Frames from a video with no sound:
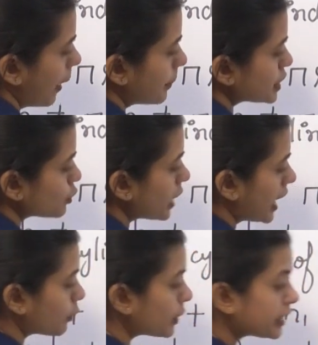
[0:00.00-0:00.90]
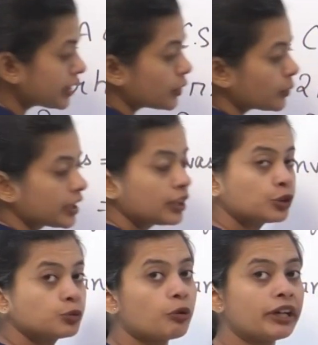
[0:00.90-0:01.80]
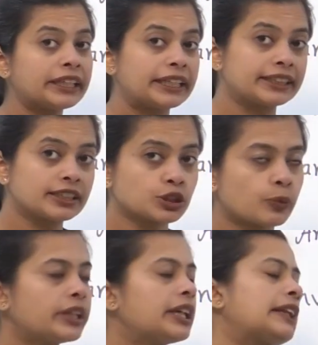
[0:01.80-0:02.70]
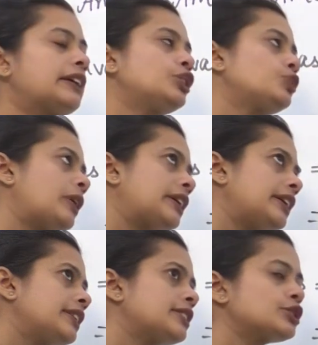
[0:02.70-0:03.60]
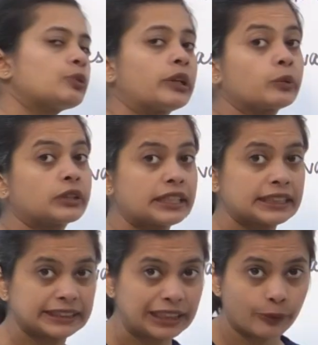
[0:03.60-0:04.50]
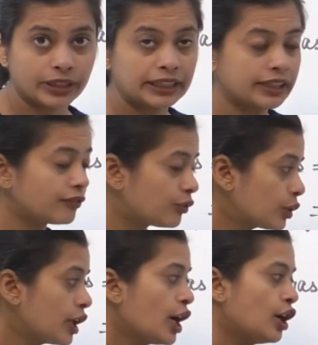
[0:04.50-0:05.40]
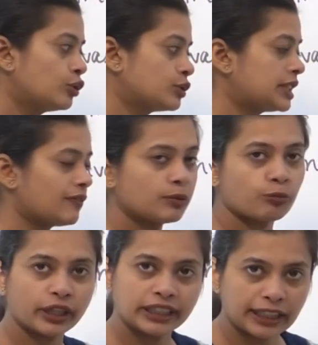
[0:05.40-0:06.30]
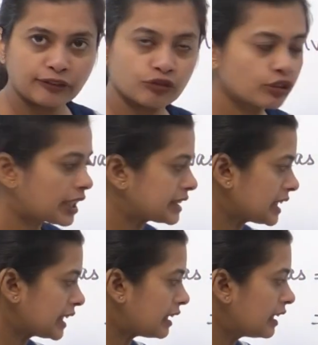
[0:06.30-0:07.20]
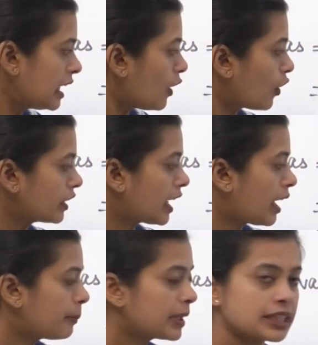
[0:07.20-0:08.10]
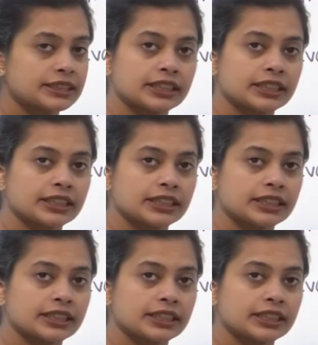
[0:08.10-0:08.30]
आप इसको कैलकुलेट करोगे 2.8 का स्क्वायर यानी कि 28 का स्क्वायर होता है 784 तो 7.84 आ जाएगा और यहाँ पर आ